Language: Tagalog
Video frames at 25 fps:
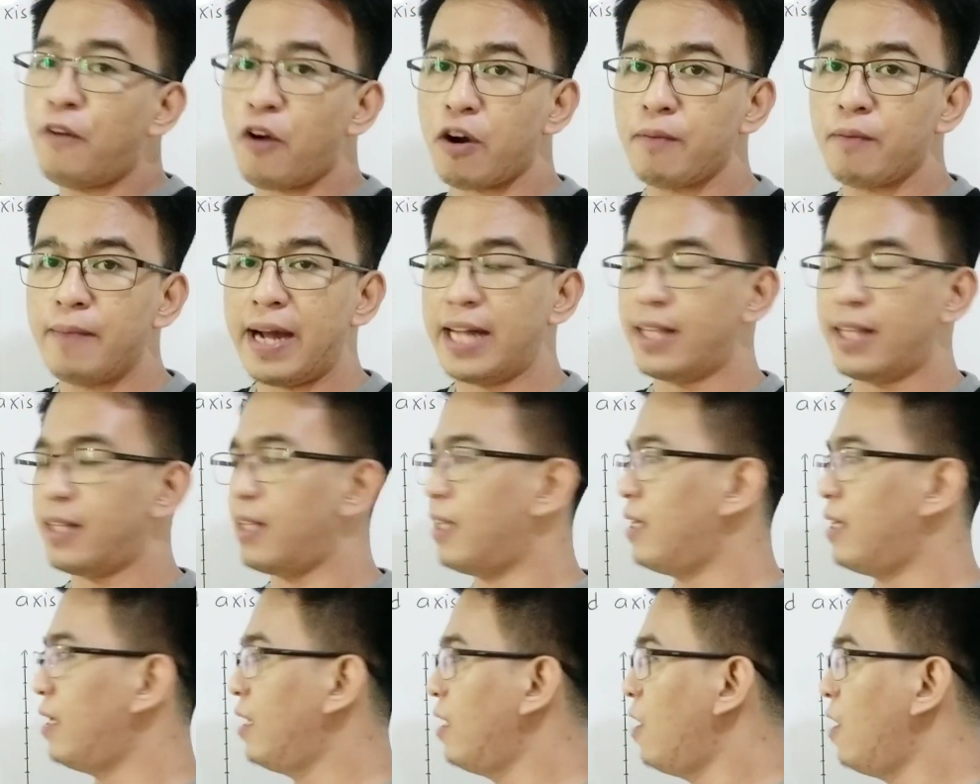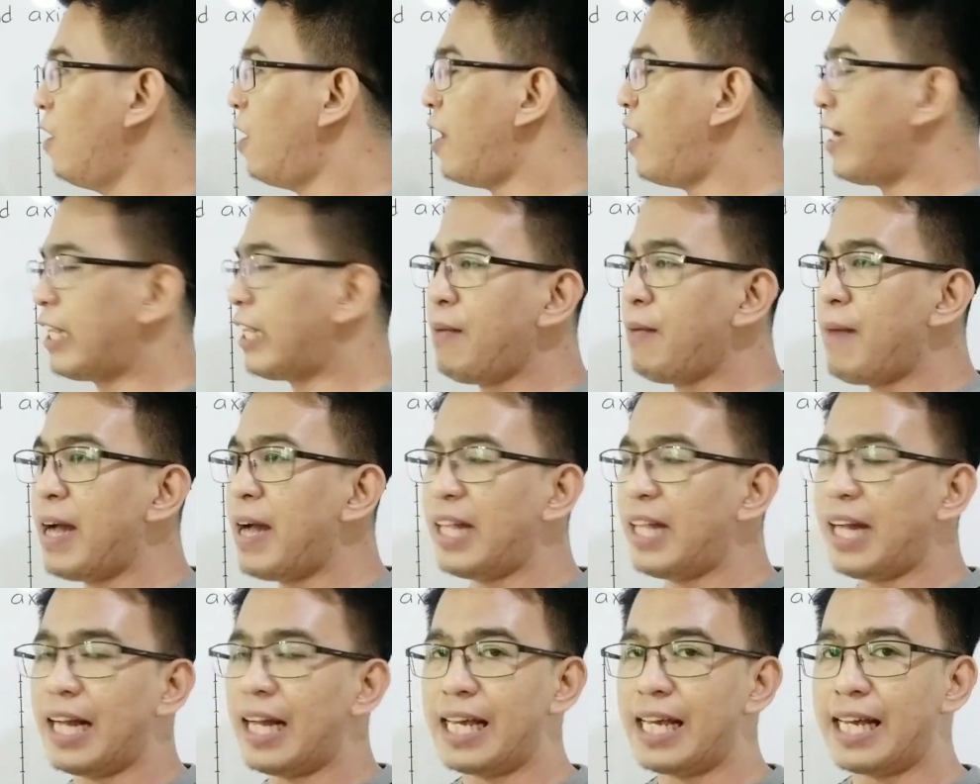format?
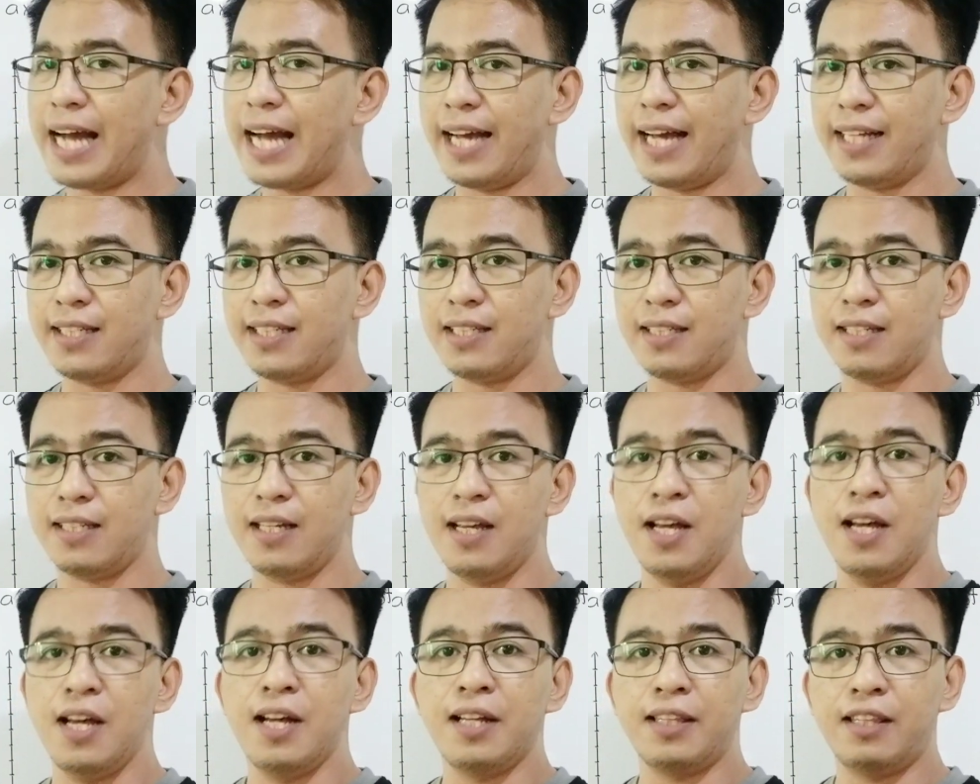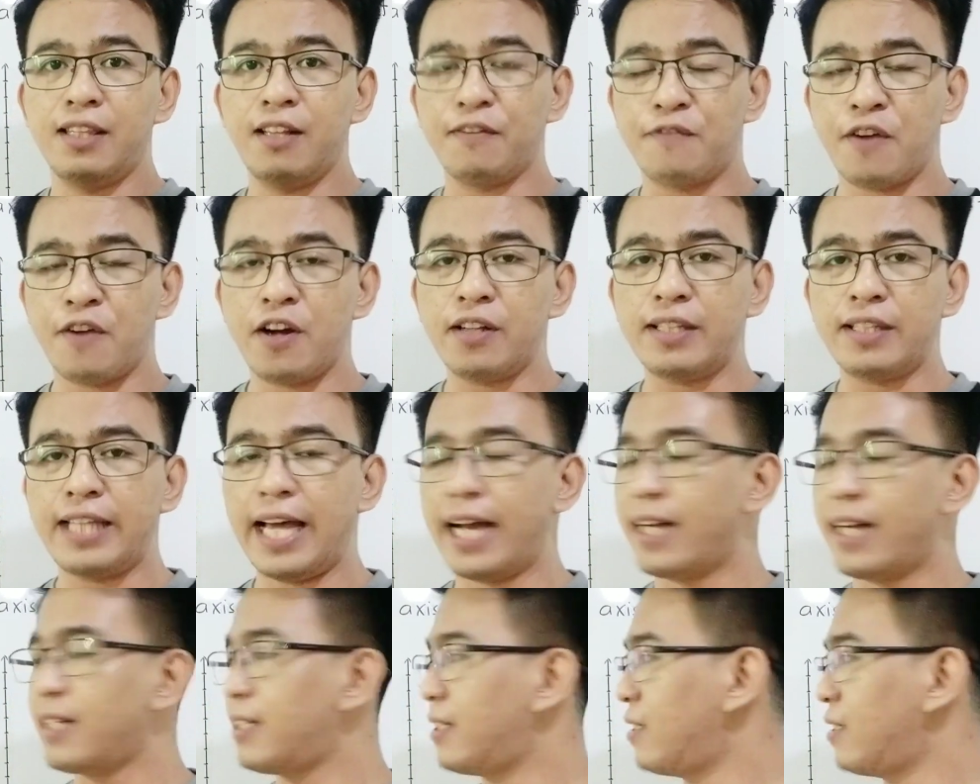Automatically guys, the
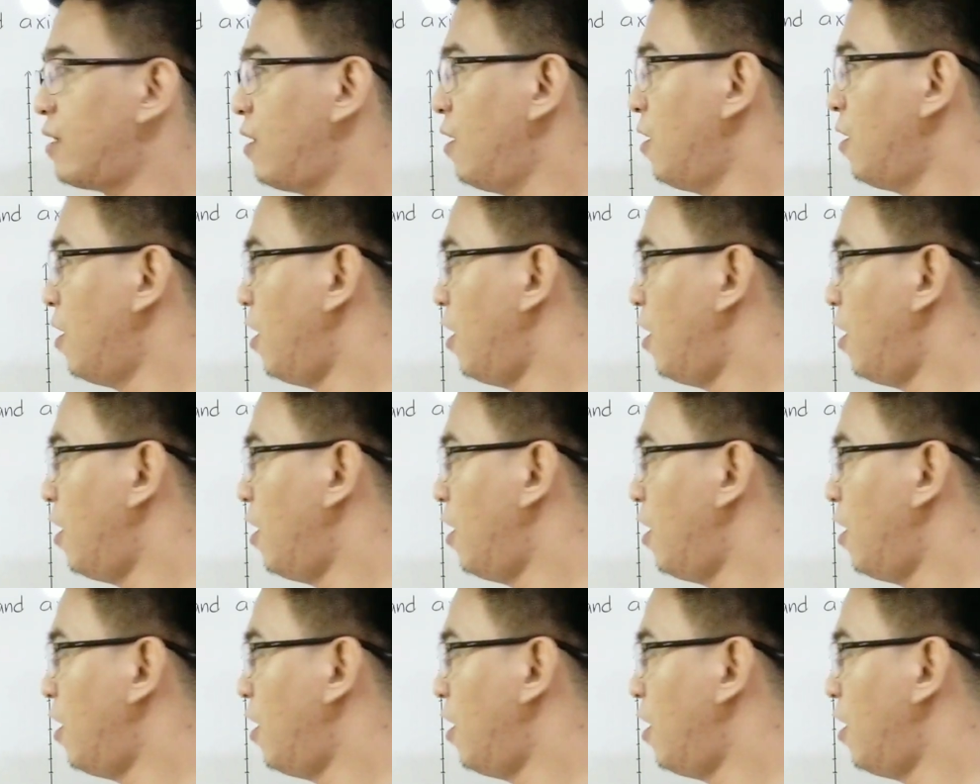vertex